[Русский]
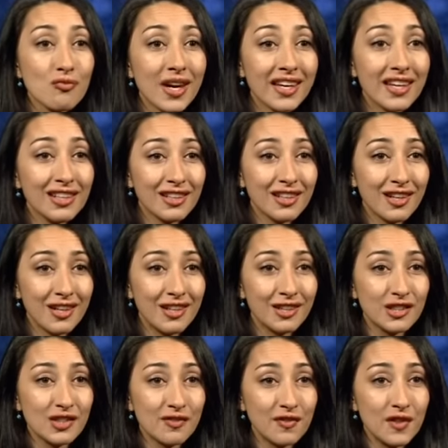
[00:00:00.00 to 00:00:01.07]

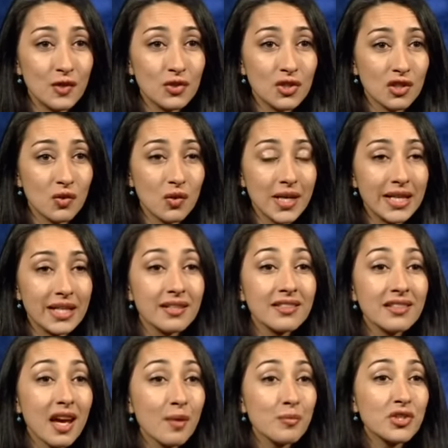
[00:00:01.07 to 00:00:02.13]
Превращение Кейт из обычной
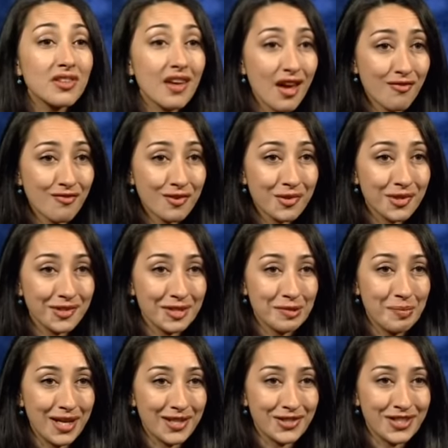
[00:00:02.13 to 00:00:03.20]
девушки в будущую
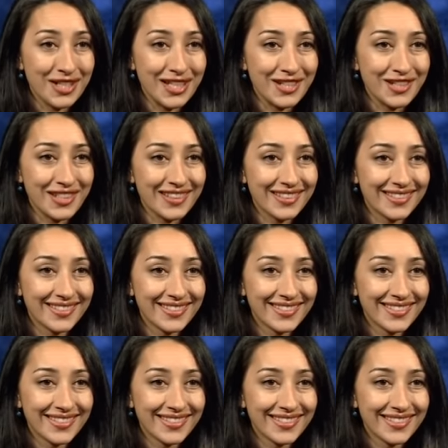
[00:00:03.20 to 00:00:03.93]
королеву завораживает